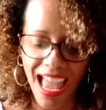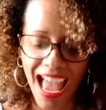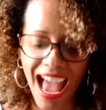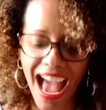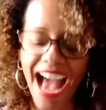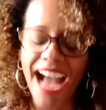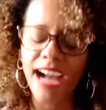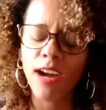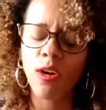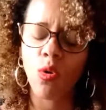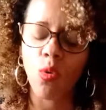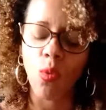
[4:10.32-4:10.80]

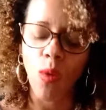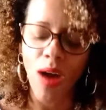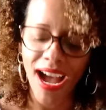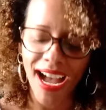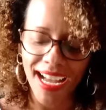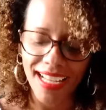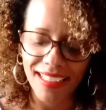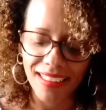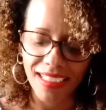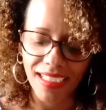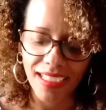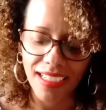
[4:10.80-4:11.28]

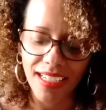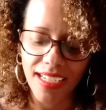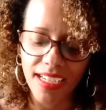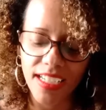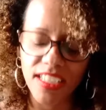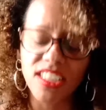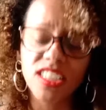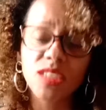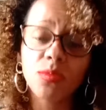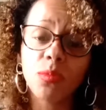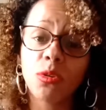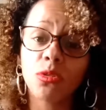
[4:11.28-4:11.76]
acuada,
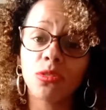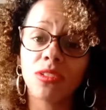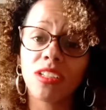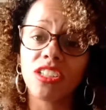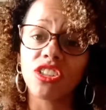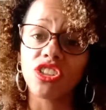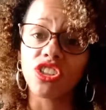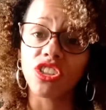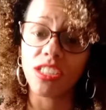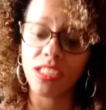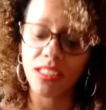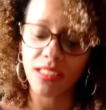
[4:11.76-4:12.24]

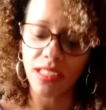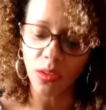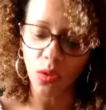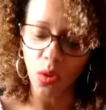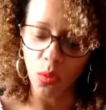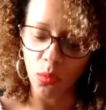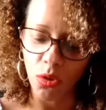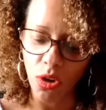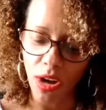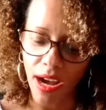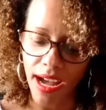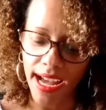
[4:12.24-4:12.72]
desprotegida
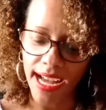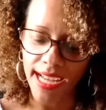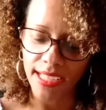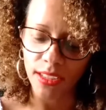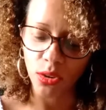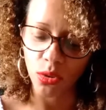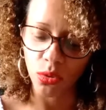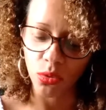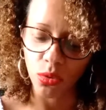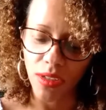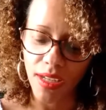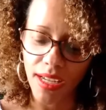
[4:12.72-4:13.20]
como
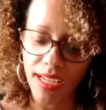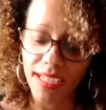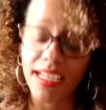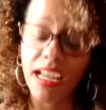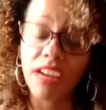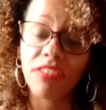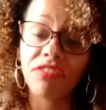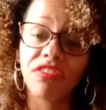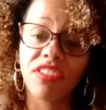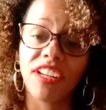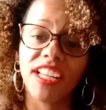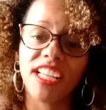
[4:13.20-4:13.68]
rato
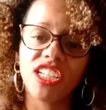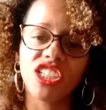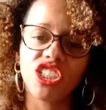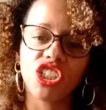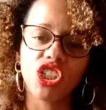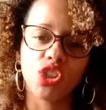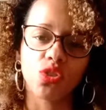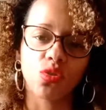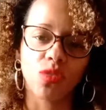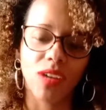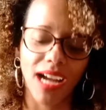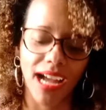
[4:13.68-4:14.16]
na
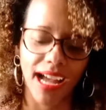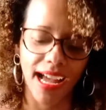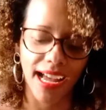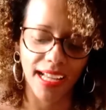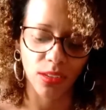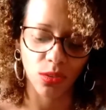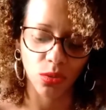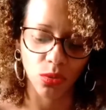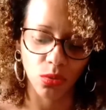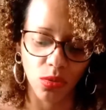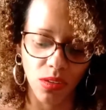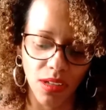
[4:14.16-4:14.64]
frente de um
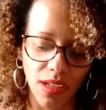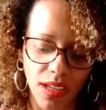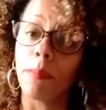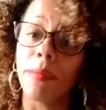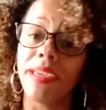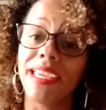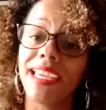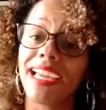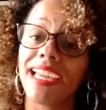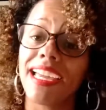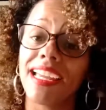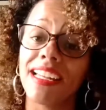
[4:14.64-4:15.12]
gato.
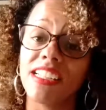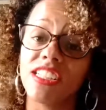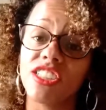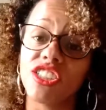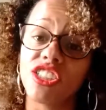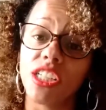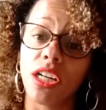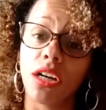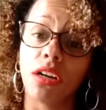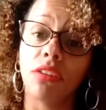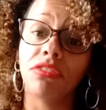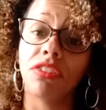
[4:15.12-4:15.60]
Minha
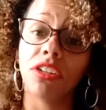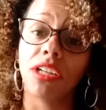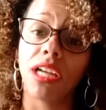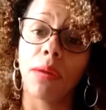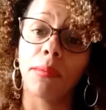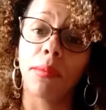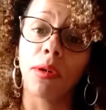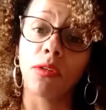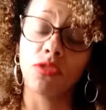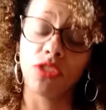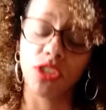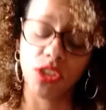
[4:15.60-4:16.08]
religião foi
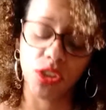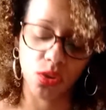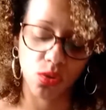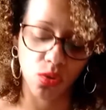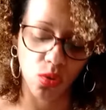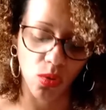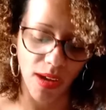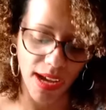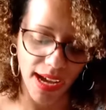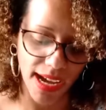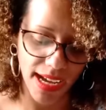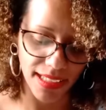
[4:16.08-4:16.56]

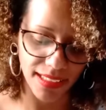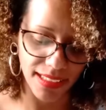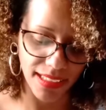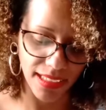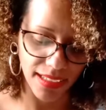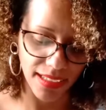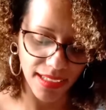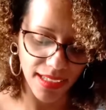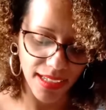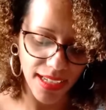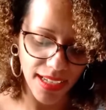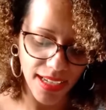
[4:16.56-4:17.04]

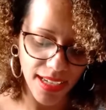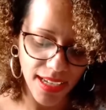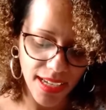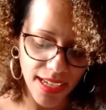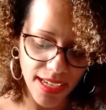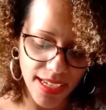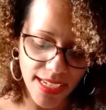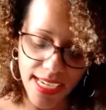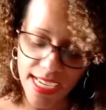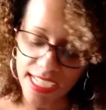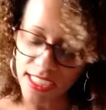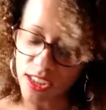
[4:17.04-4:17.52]
amaldiçoada
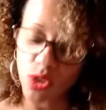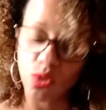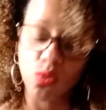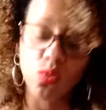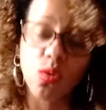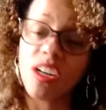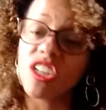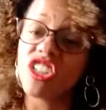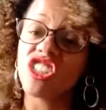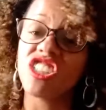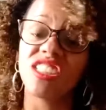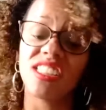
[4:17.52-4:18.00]
e a
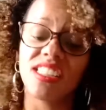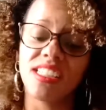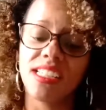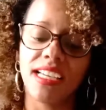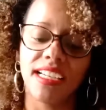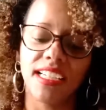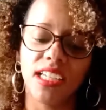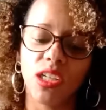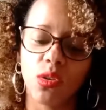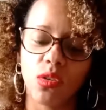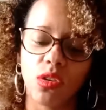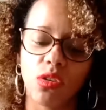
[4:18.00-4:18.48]
sua
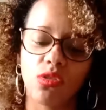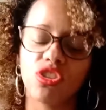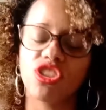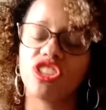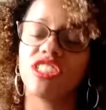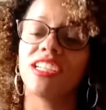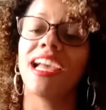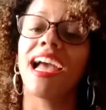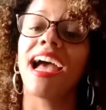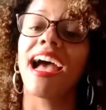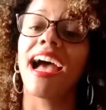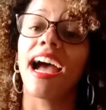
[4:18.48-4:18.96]
dizia que eu não
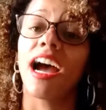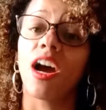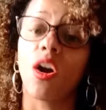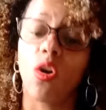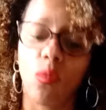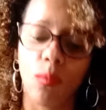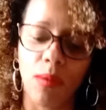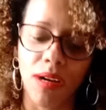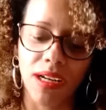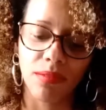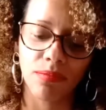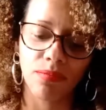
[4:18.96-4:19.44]
tinha
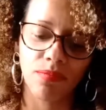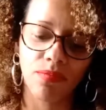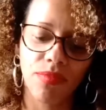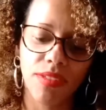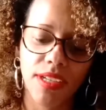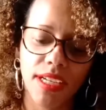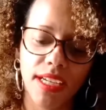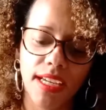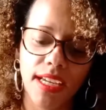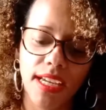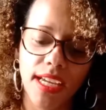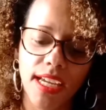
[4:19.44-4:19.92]
alma.
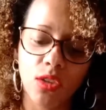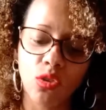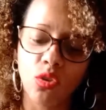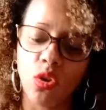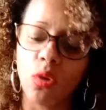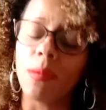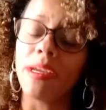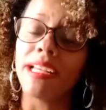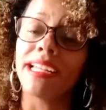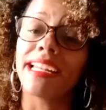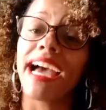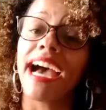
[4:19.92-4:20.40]

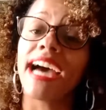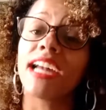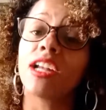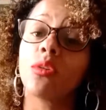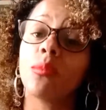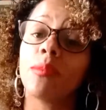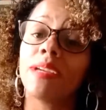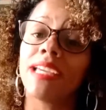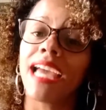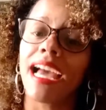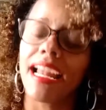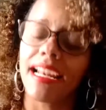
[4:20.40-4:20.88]

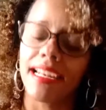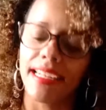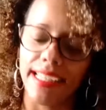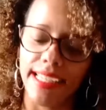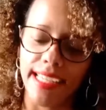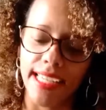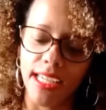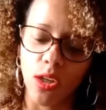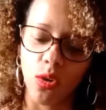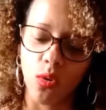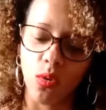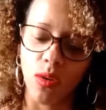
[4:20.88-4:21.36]
Dominaram minha
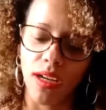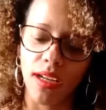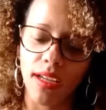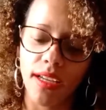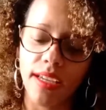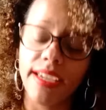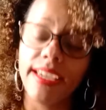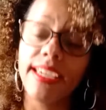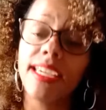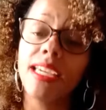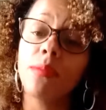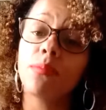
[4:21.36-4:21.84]
língua
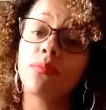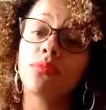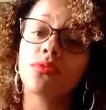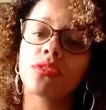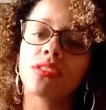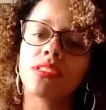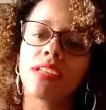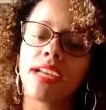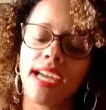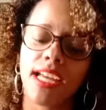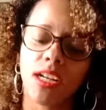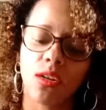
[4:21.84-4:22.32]
e
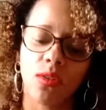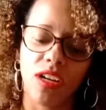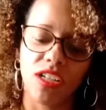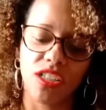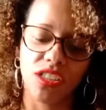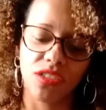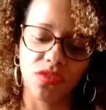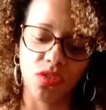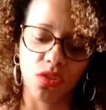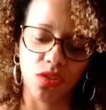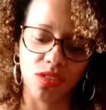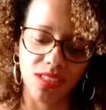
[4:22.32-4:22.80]
impuseram a
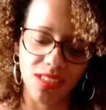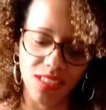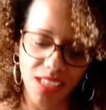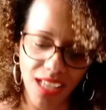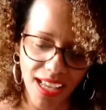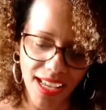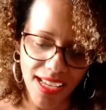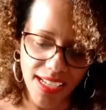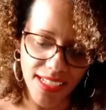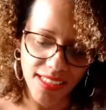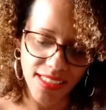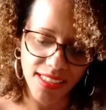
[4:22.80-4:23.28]
de
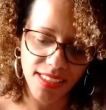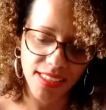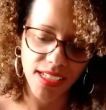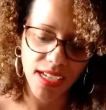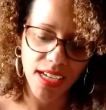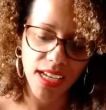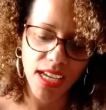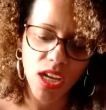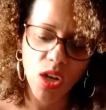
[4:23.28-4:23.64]
vocês